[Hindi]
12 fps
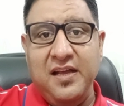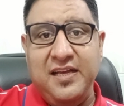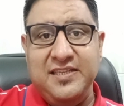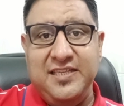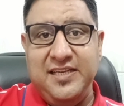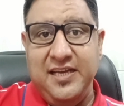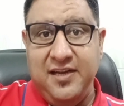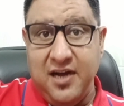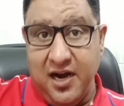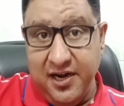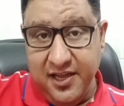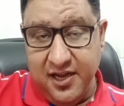किसी की
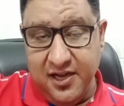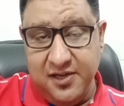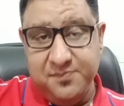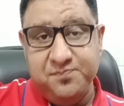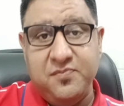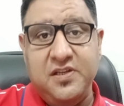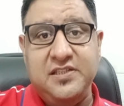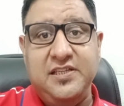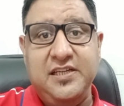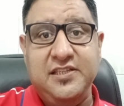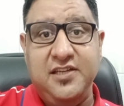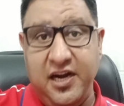गाड़ियाँ
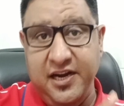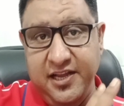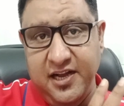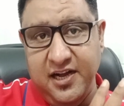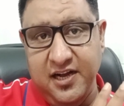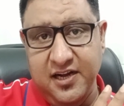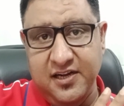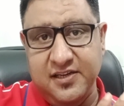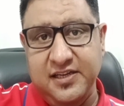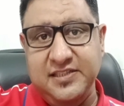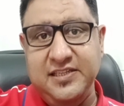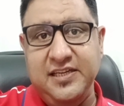किसी की घड़ियाँ
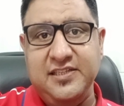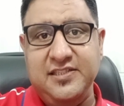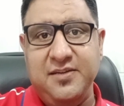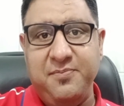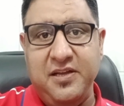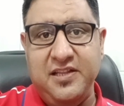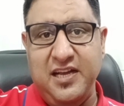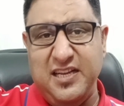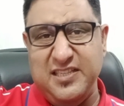किसी के जैसे हम कहते हैं